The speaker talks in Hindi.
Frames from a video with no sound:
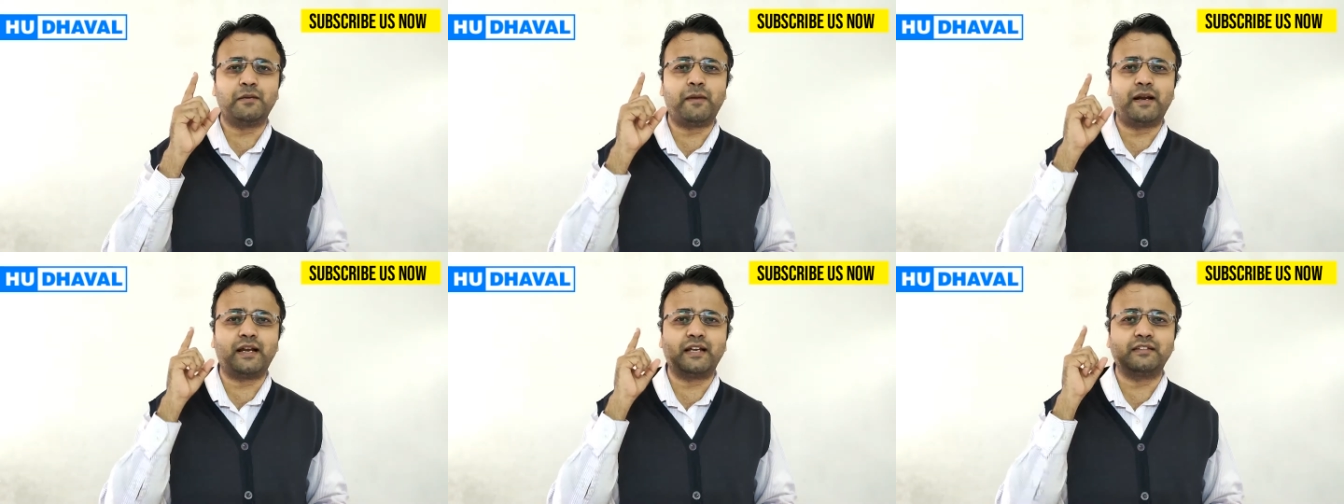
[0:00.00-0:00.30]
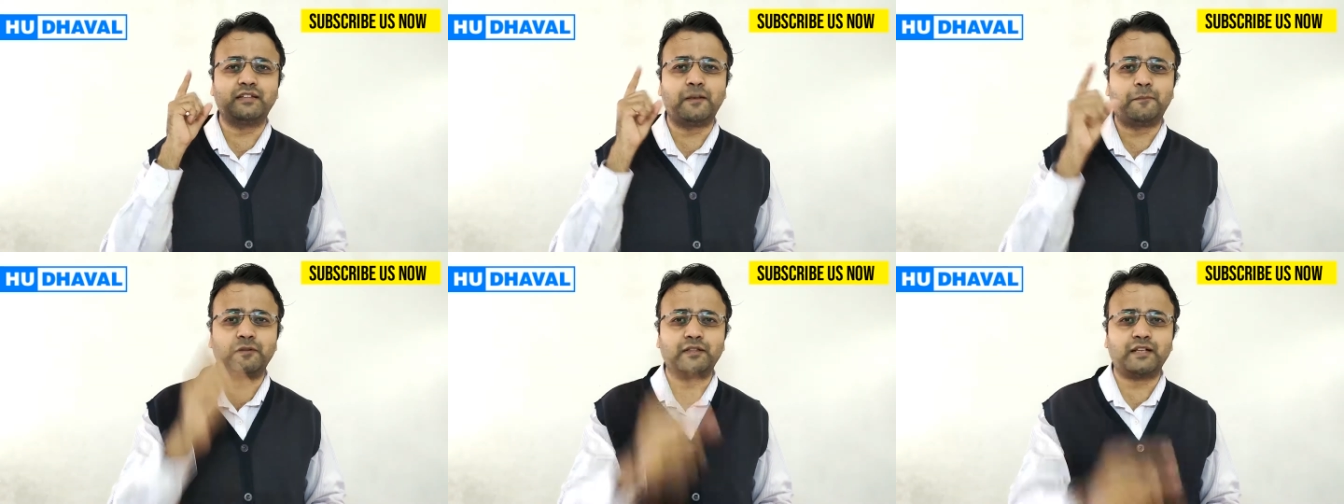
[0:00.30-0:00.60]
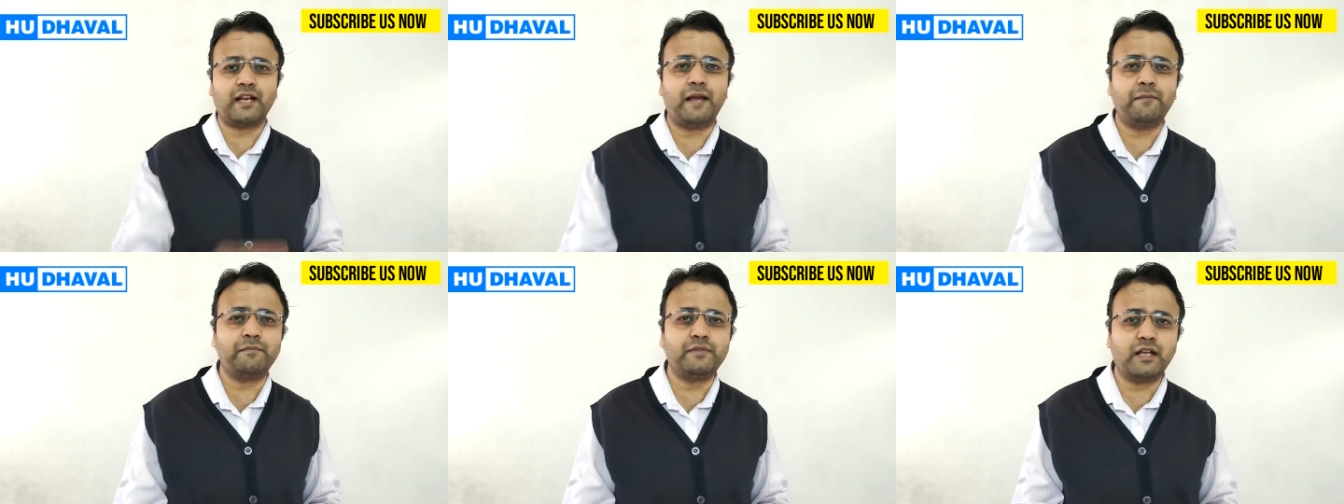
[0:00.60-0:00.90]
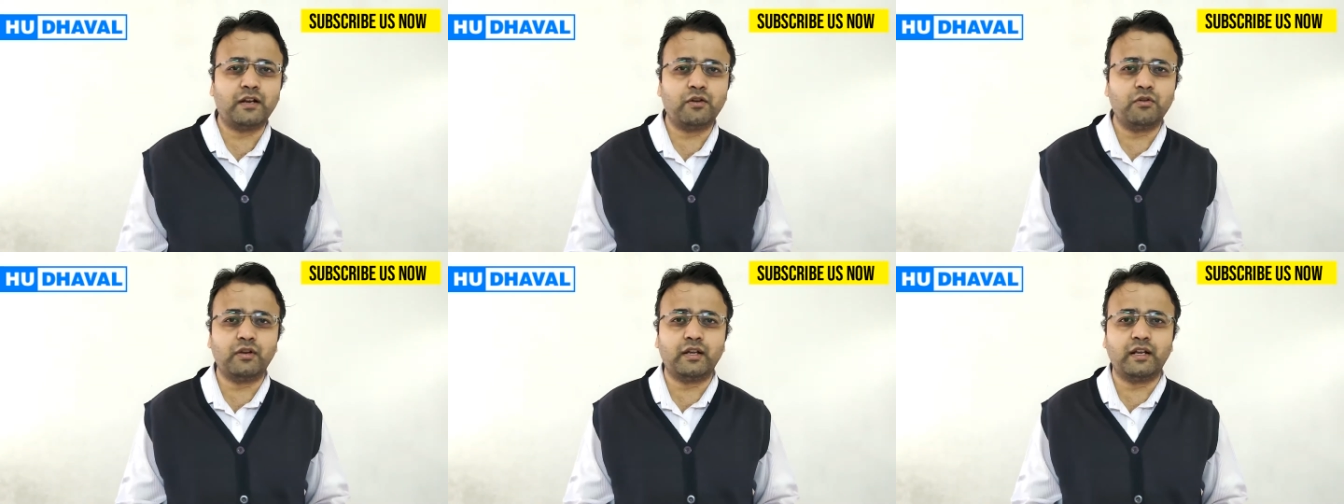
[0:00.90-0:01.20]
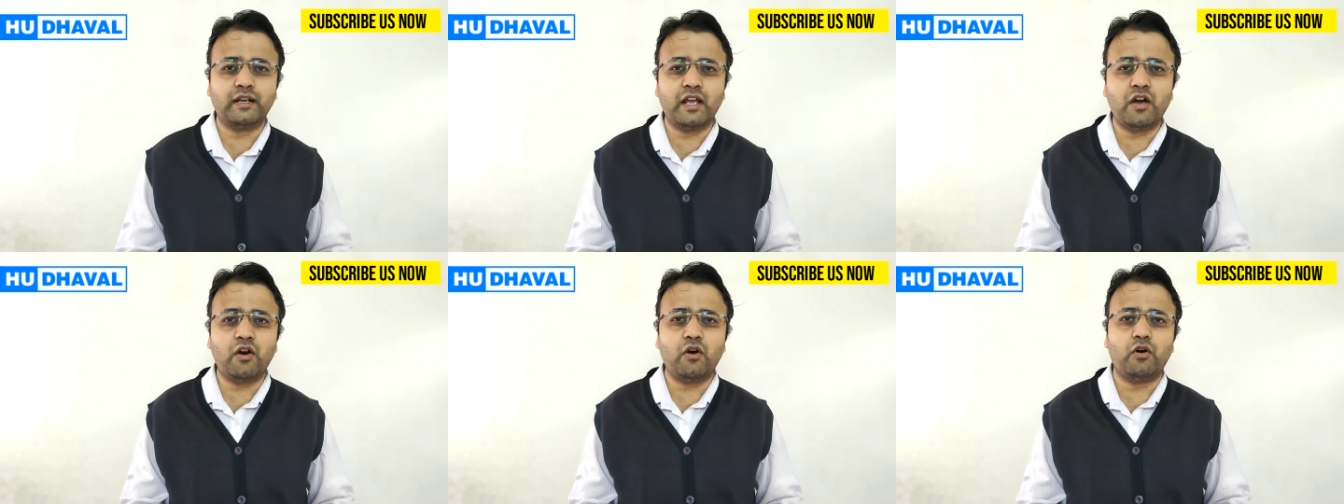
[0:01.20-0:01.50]
दबा के सब्सक्राइब जरूर
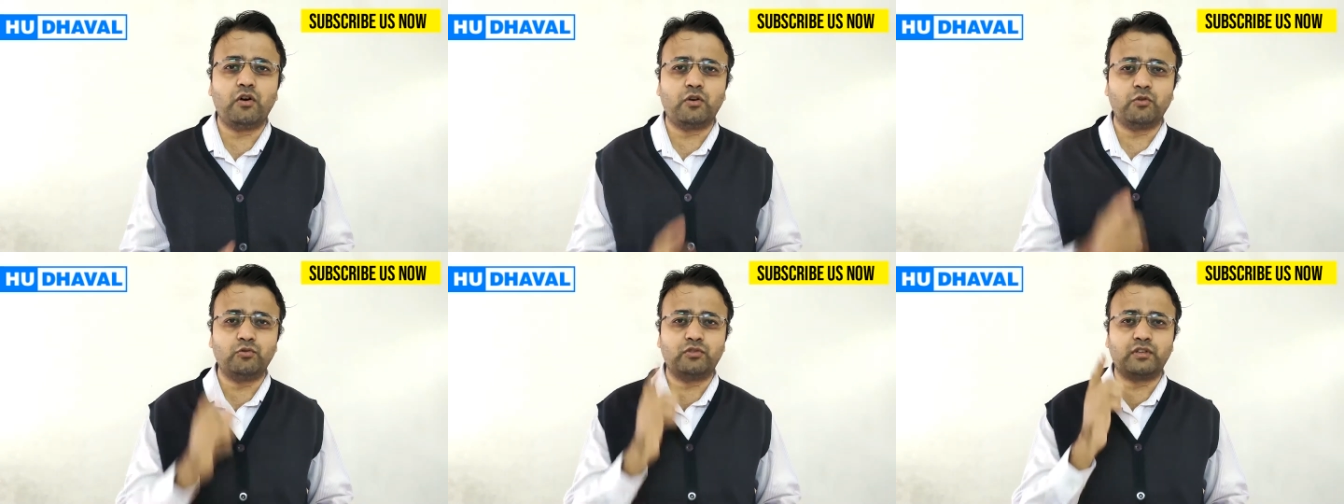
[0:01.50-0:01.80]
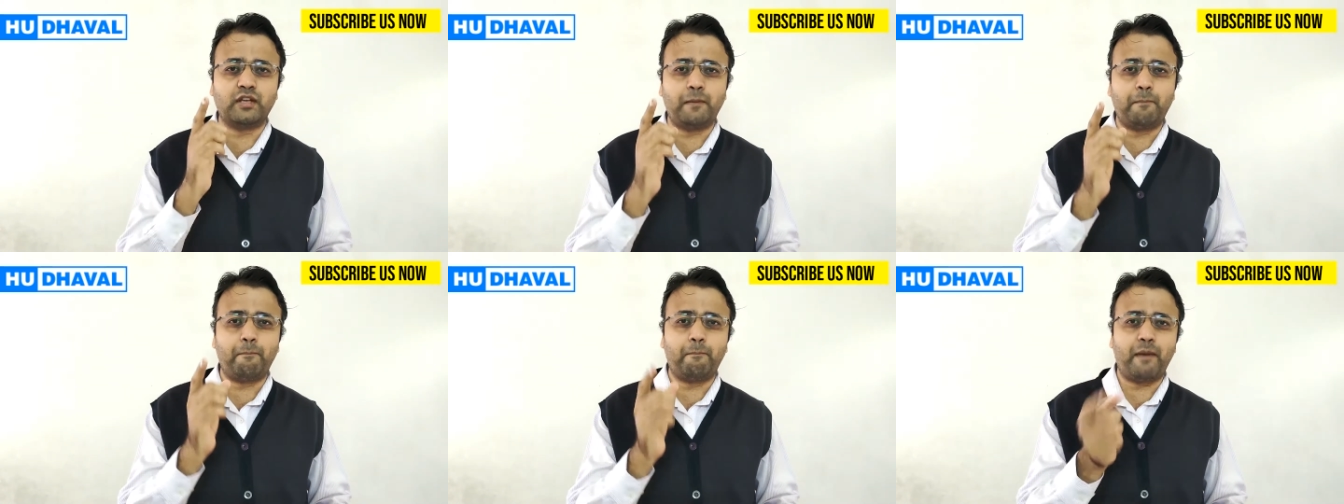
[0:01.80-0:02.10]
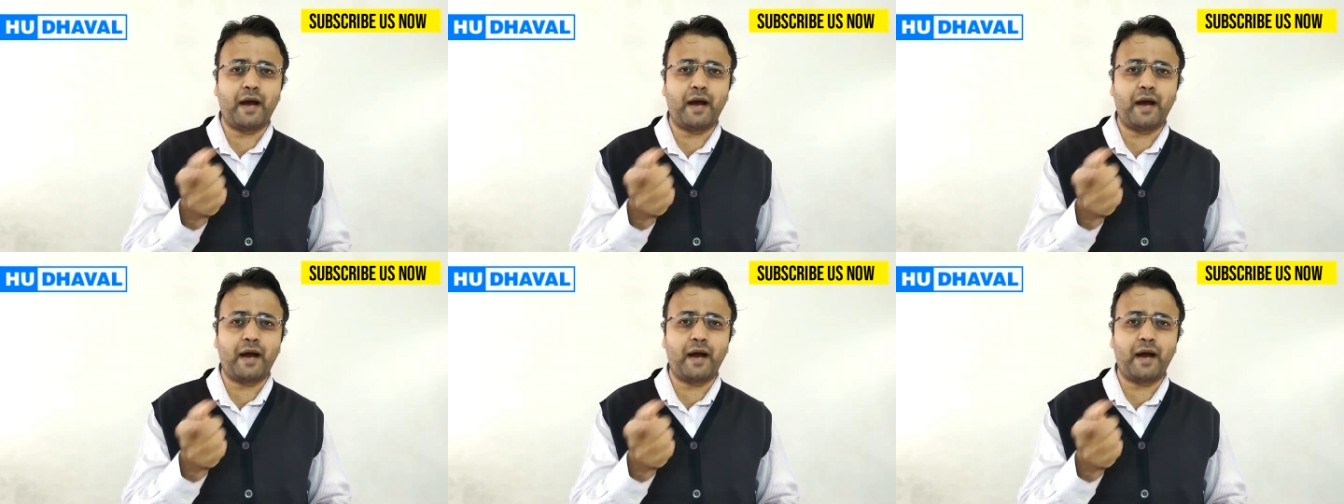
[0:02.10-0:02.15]
करिए और उसके